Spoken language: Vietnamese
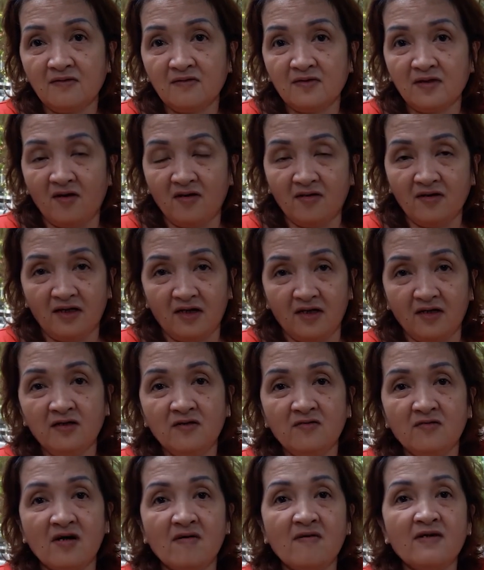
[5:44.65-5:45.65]
con nhỏ này ở
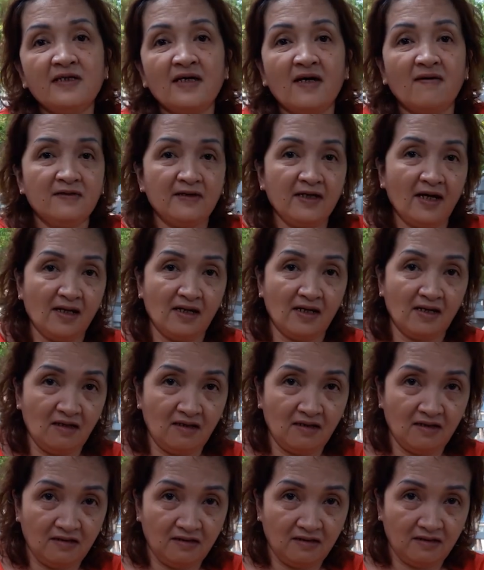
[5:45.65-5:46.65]
dưới quê Bến Tre vậy đó,
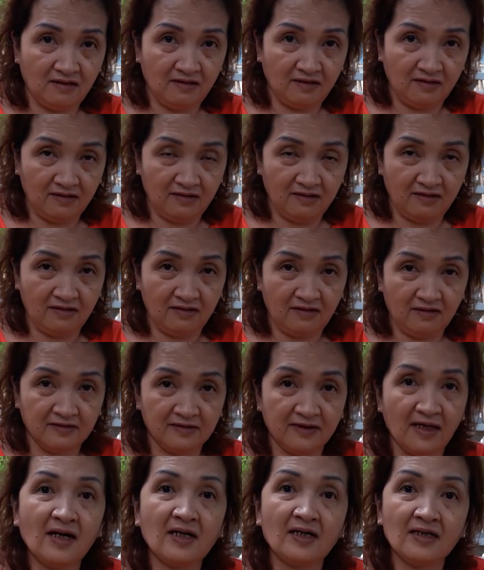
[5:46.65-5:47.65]

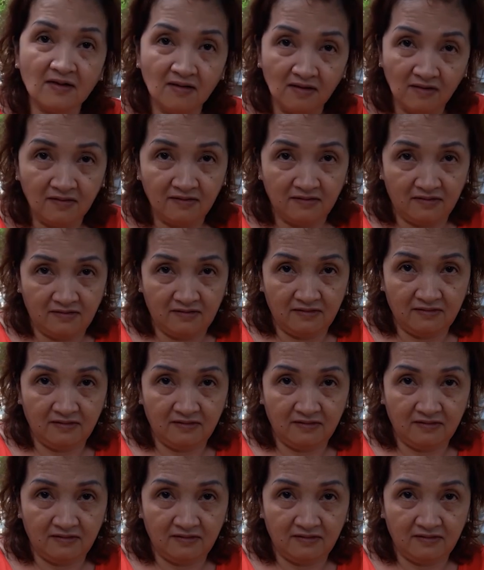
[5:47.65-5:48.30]
chát với nó.